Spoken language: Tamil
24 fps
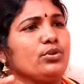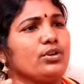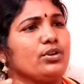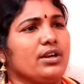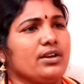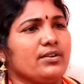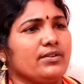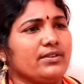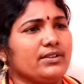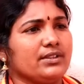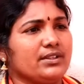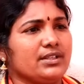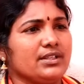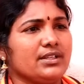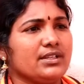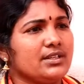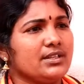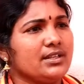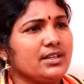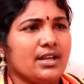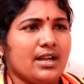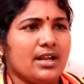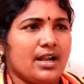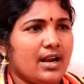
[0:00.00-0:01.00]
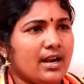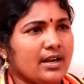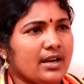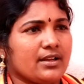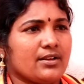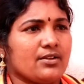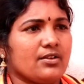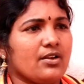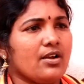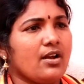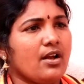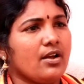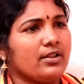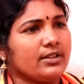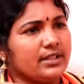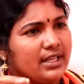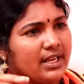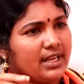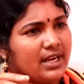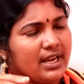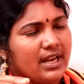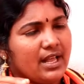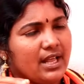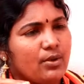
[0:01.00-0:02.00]
ஊர்கள் வந்து அடக்கம்
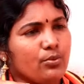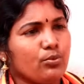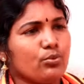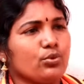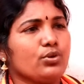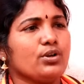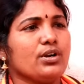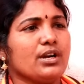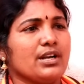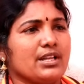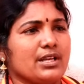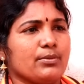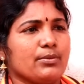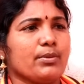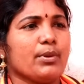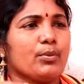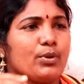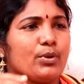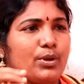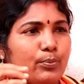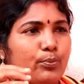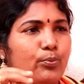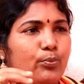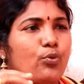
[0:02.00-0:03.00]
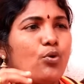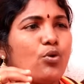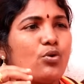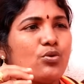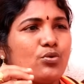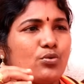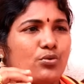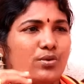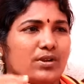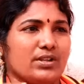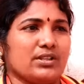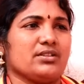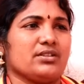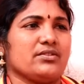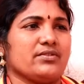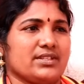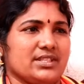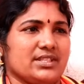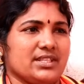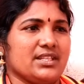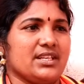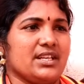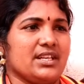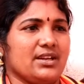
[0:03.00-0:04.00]
அந்த எல்லா ஊர்களுக்குமே ஒரே போக்குவரத்து
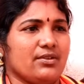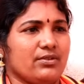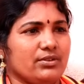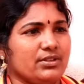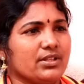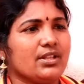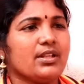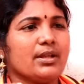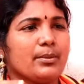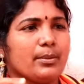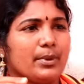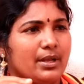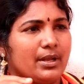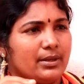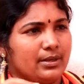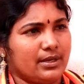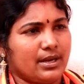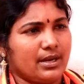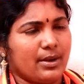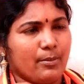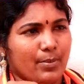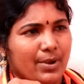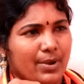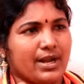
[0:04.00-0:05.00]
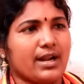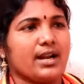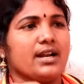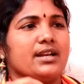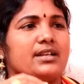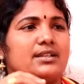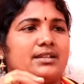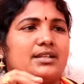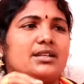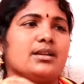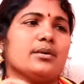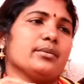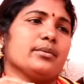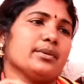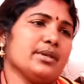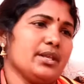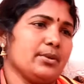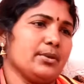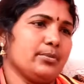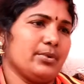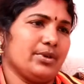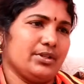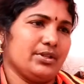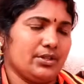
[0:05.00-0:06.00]
வசதிகளை வந்து நம் மக்களுக்கு நம்ம
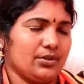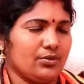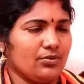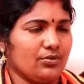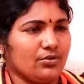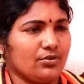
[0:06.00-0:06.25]
ஏற்படுத்தி